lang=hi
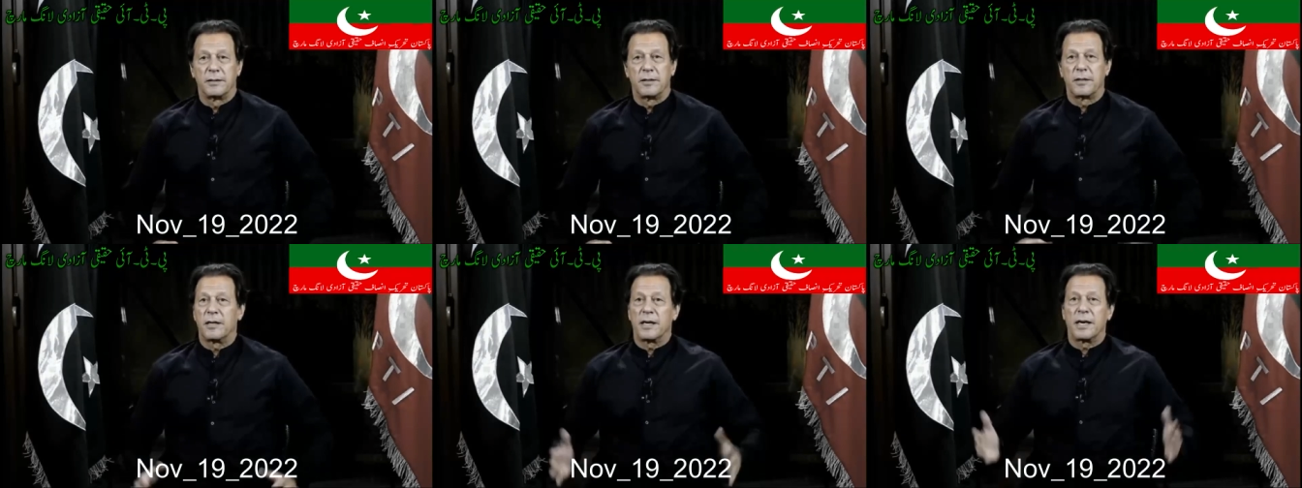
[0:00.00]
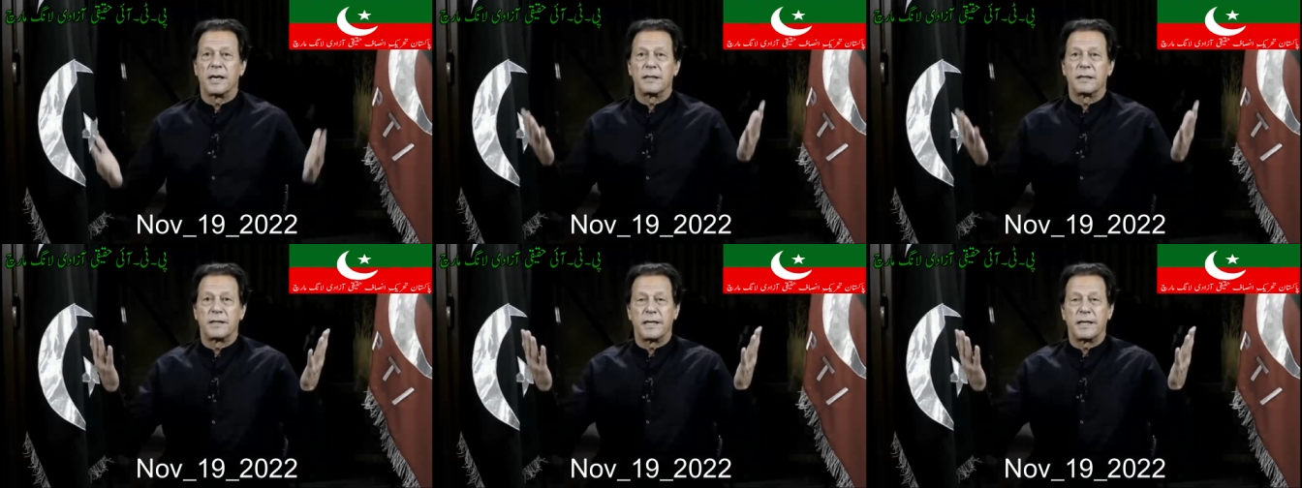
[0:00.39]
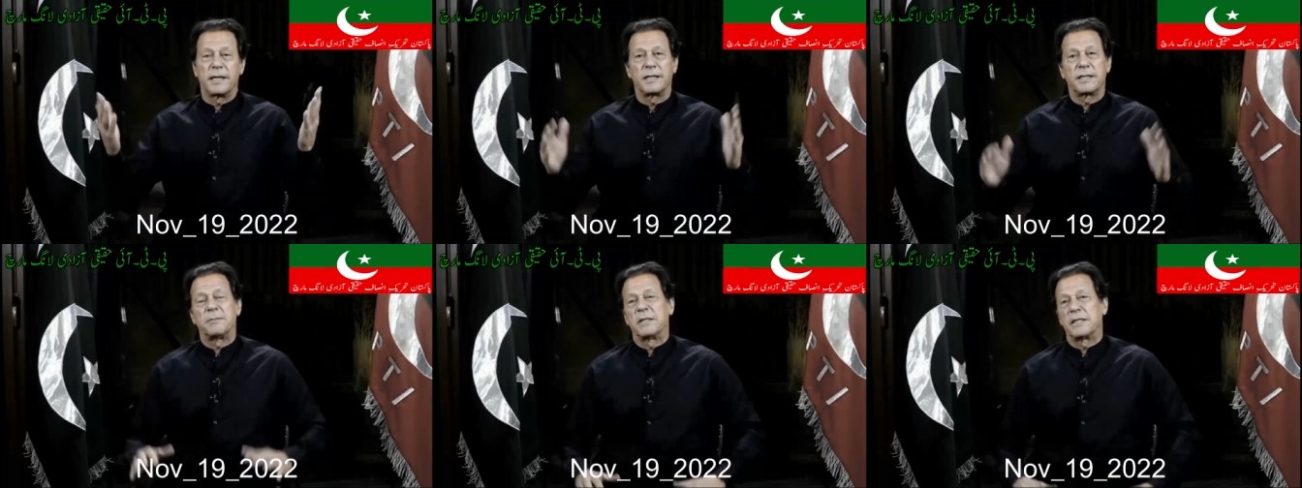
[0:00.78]
और अल्लाह
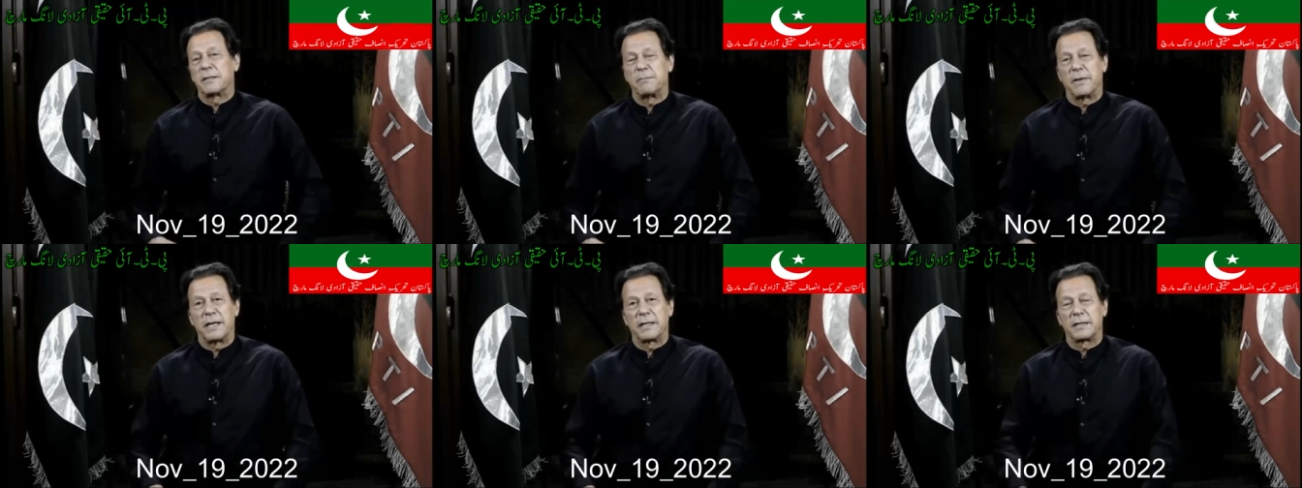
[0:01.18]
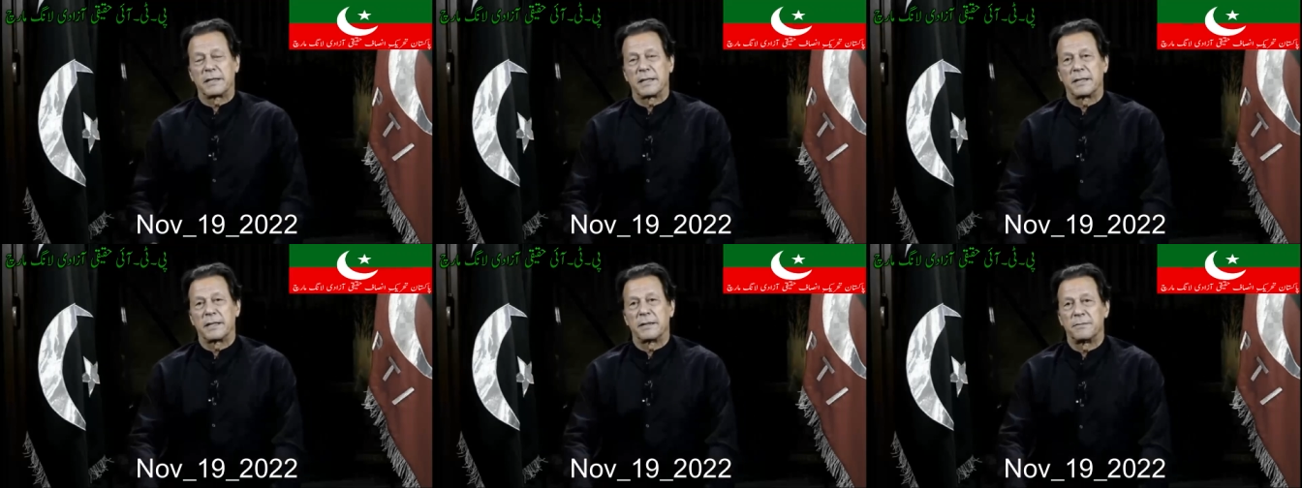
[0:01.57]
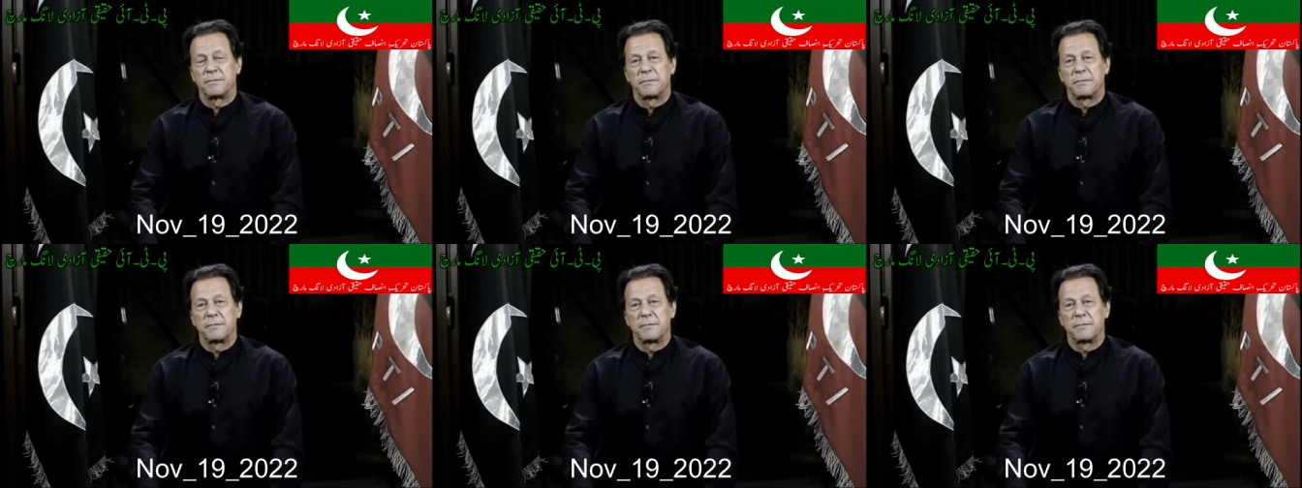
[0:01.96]
तेरे से मदद मांगते हैं